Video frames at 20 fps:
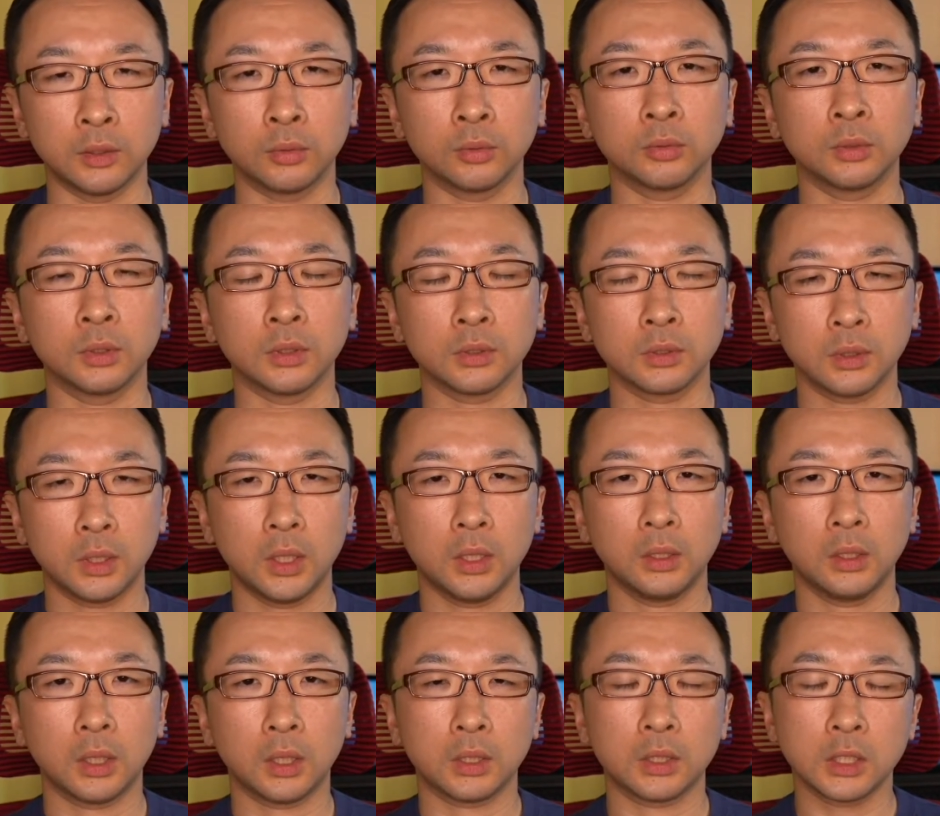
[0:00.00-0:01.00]
ていうことなんです
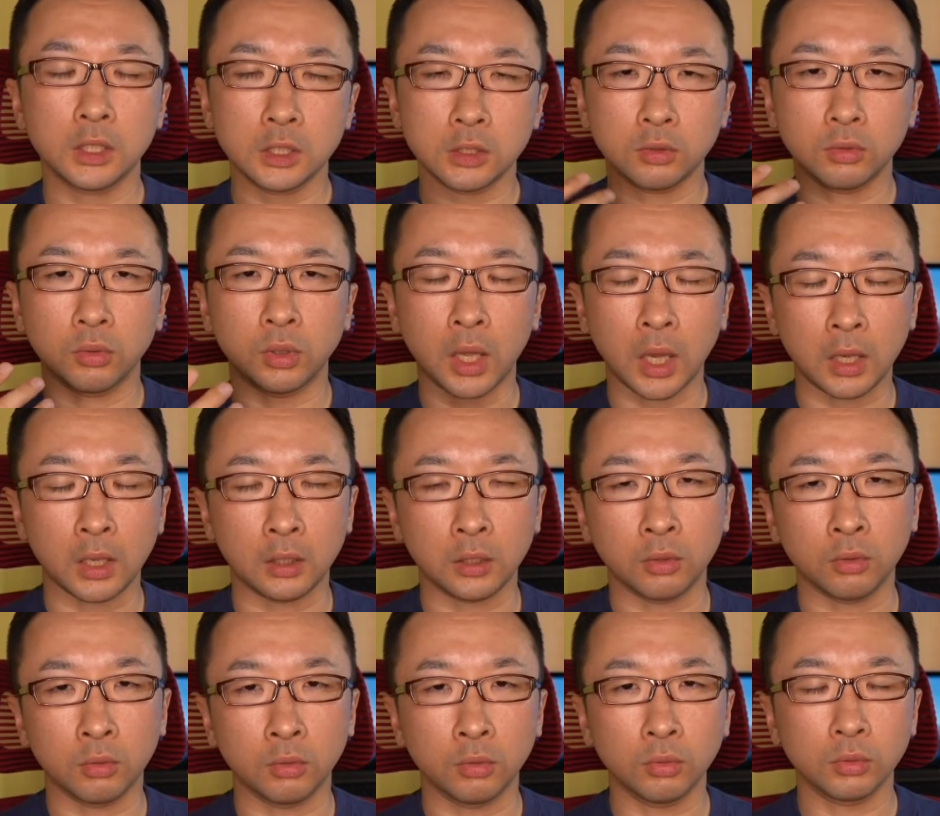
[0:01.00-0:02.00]
ね。だから記事の
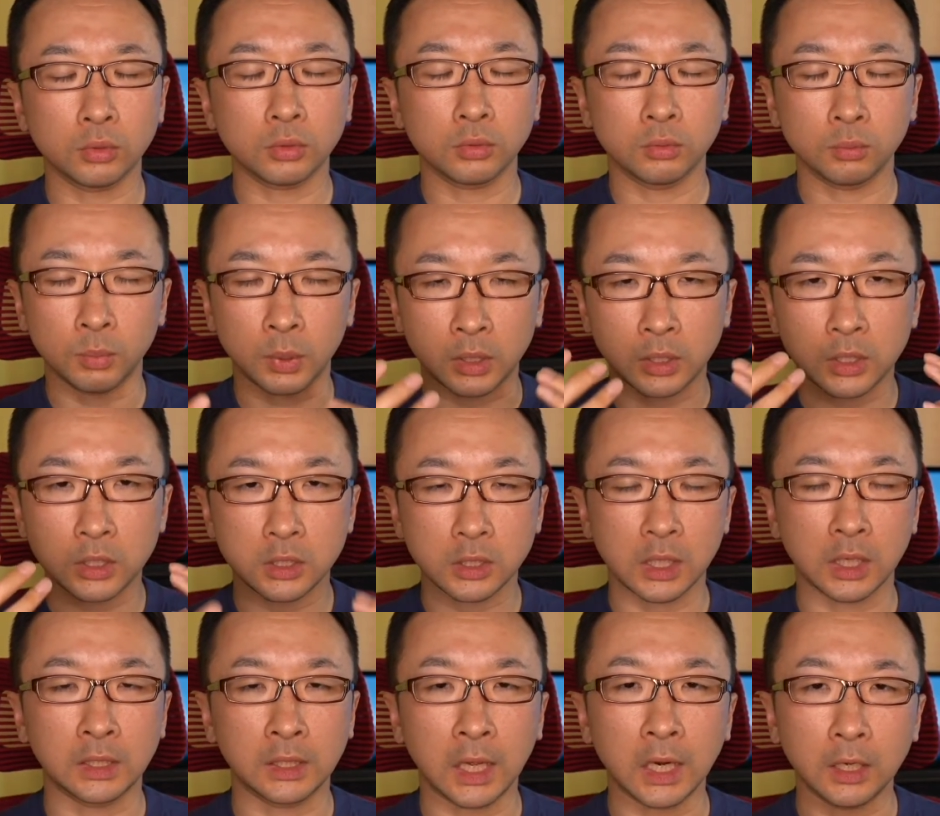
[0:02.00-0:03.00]
内容の、その、まあ、記
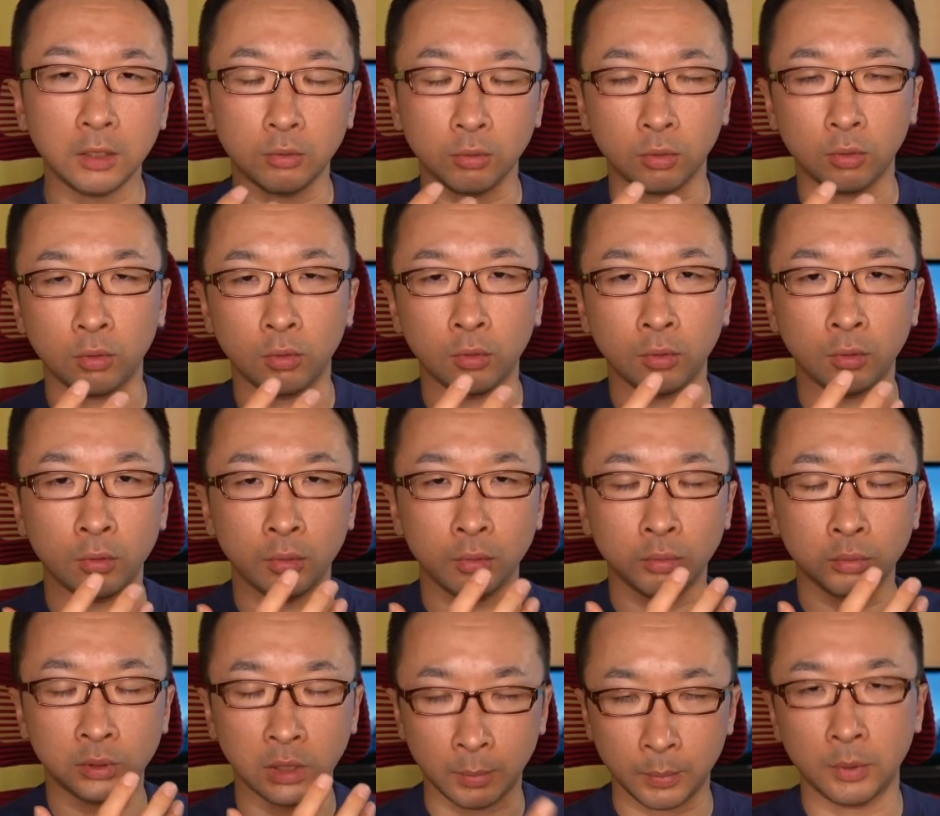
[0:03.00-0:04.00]
事が誰の
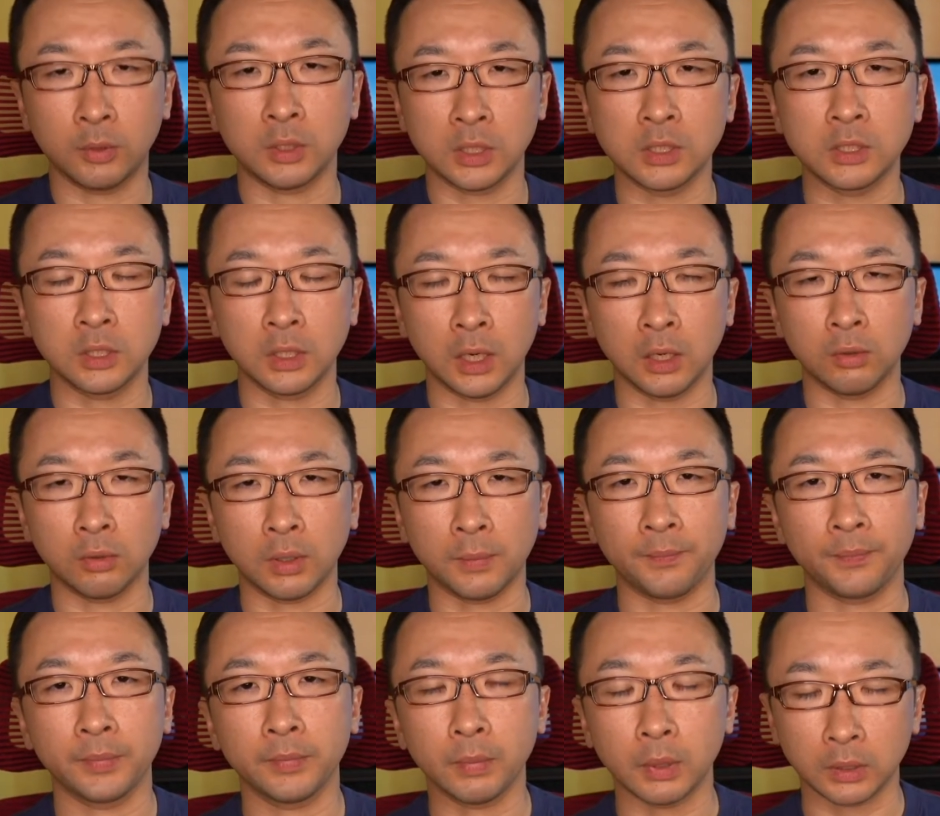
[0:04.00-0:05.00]
ための記事なの
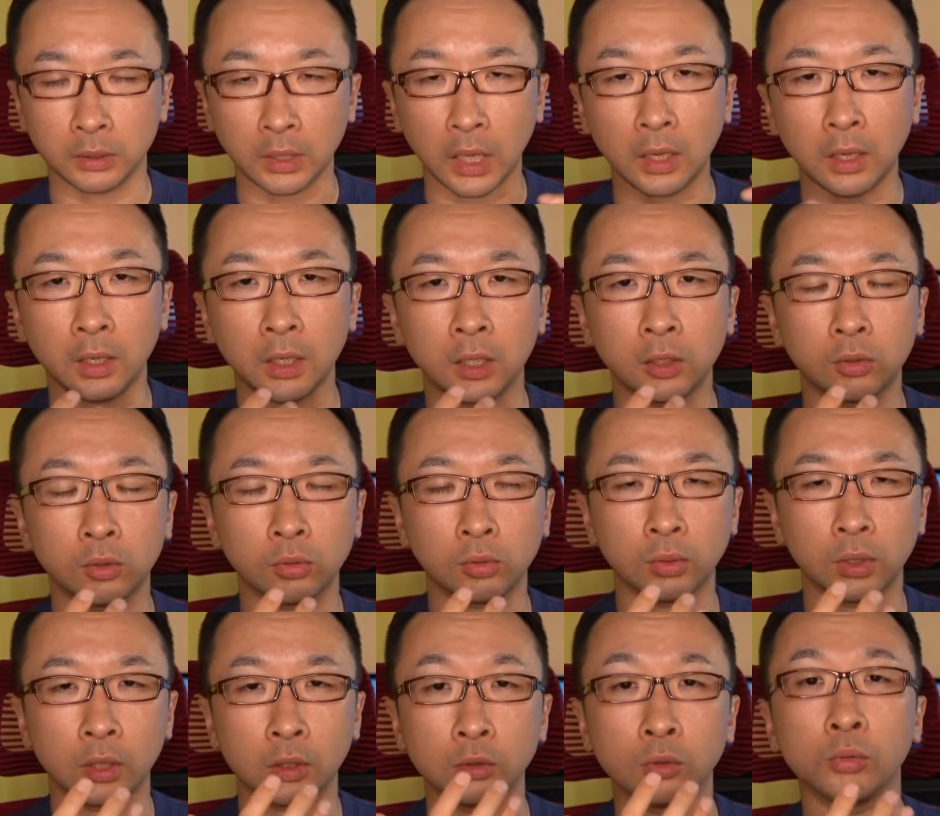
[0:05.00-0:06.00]
か、まあ、ターゲット
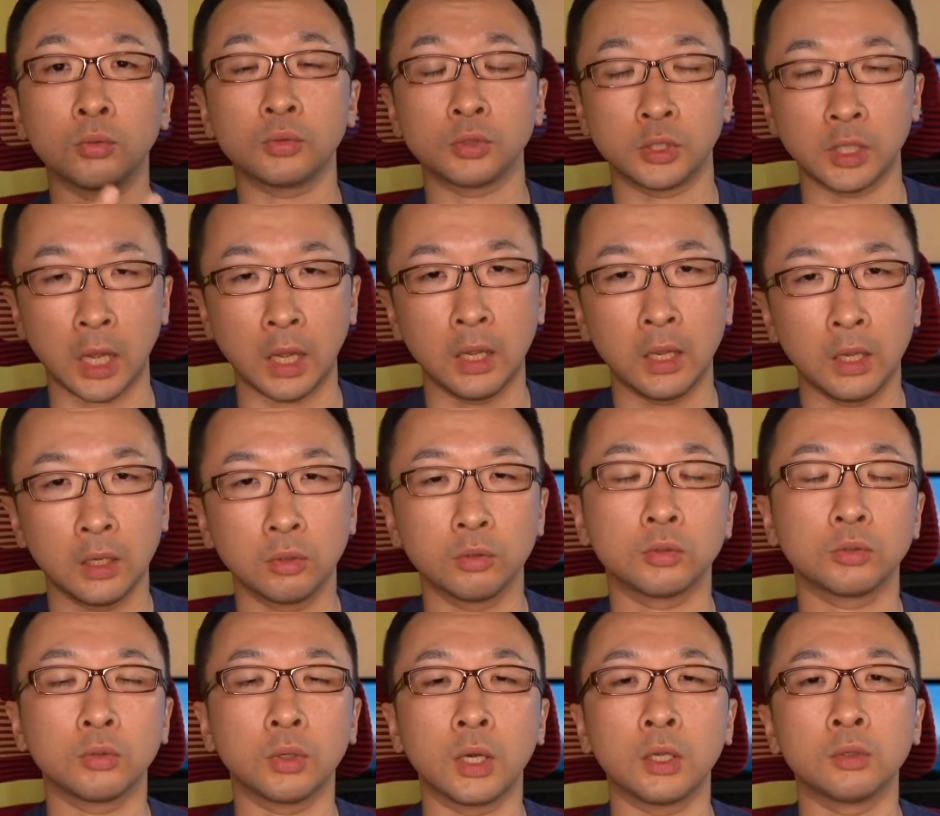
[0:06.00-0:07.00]
となる読者
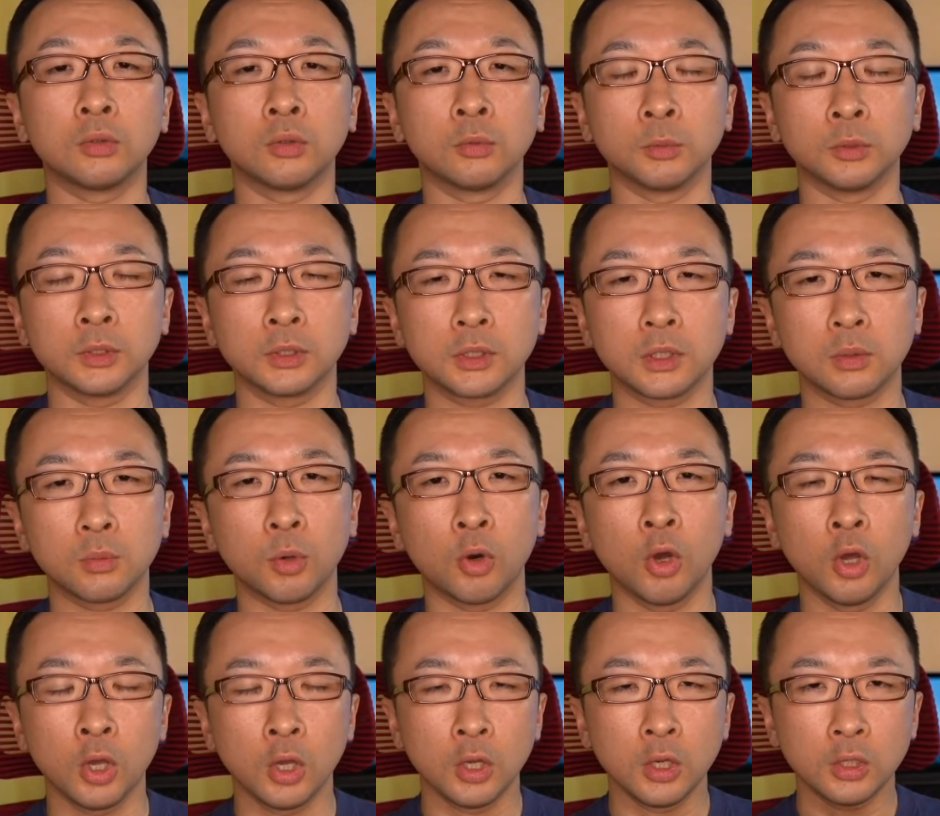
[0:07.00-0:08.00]
の人がいると思うんですけど
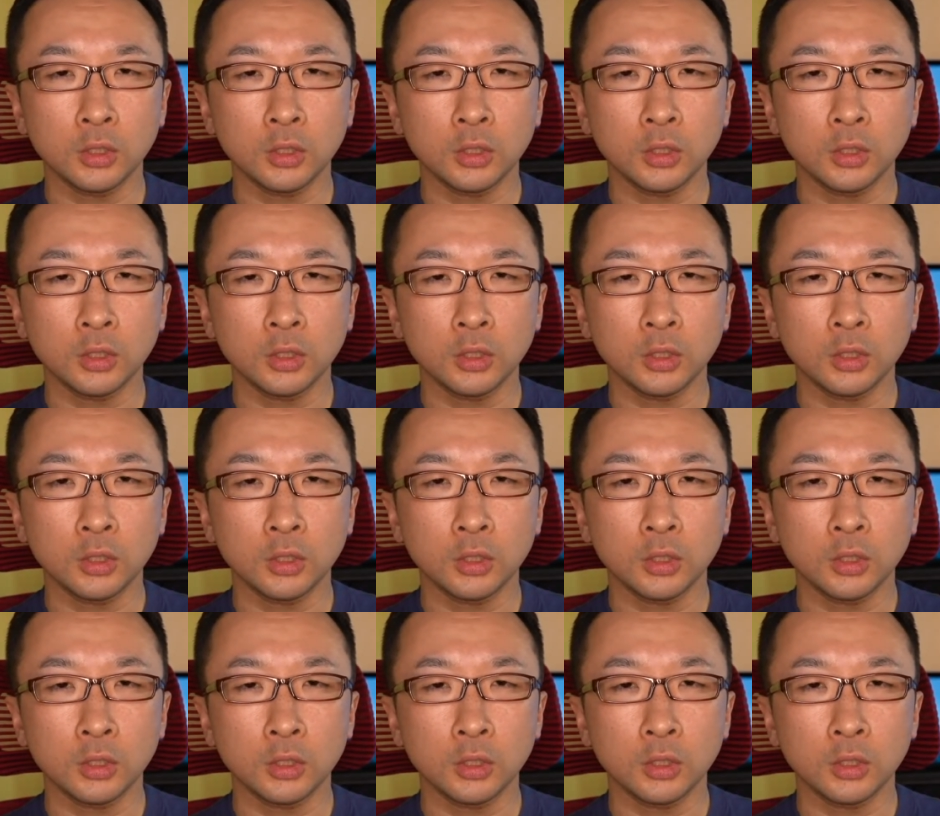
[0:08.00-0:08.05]
も、